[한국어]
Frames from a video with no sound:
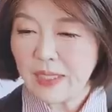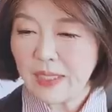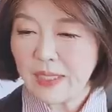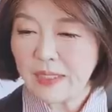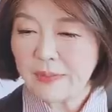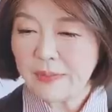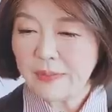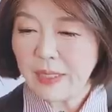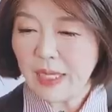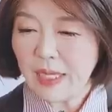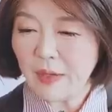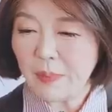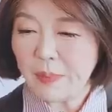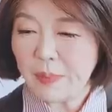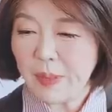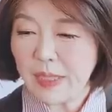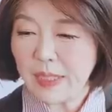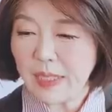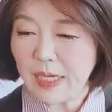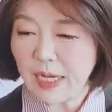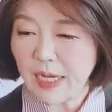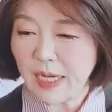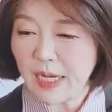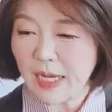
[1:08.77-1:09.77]
침대
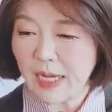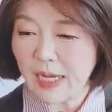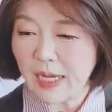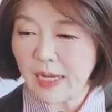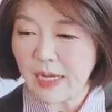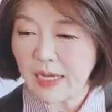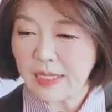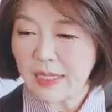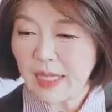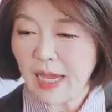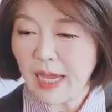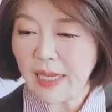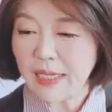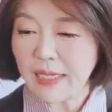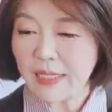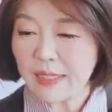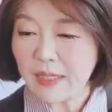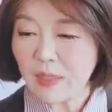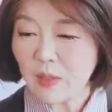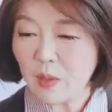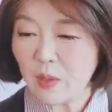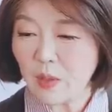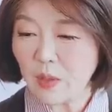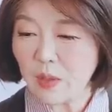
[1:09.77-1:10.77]
옆에다가
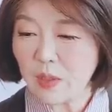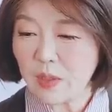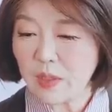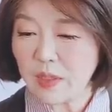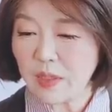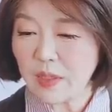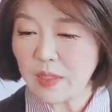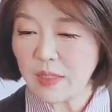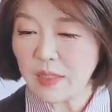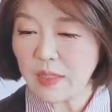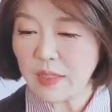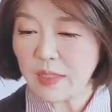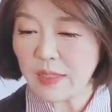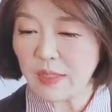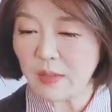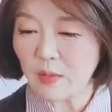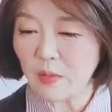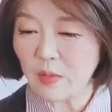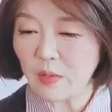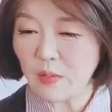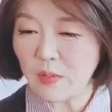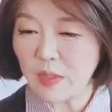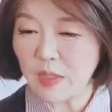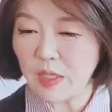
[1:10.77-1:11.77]
다이어트 코크
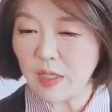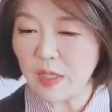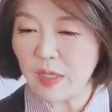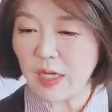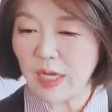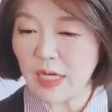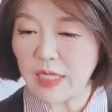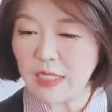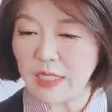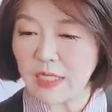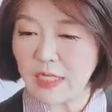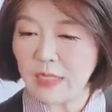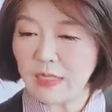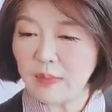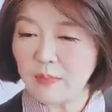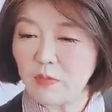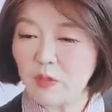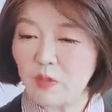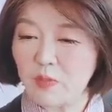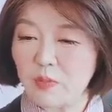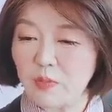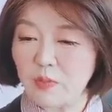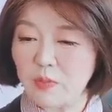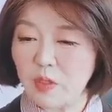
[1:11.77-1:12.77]
그리고 뭐 여러가지
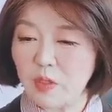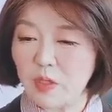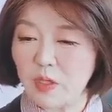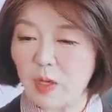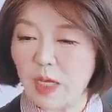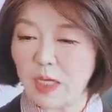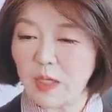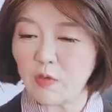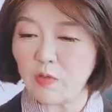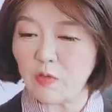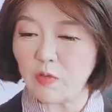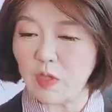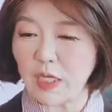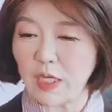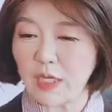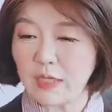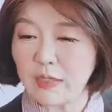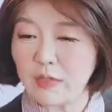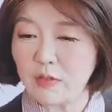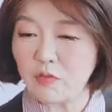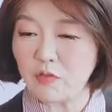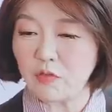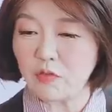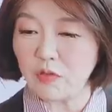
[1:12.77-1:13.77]
물품들 놔둔
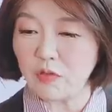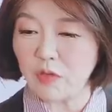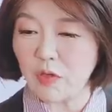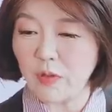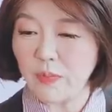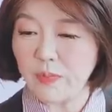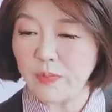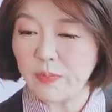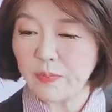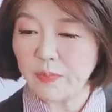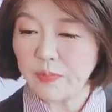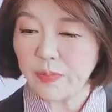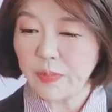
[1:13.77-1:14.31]
이걸 두고요.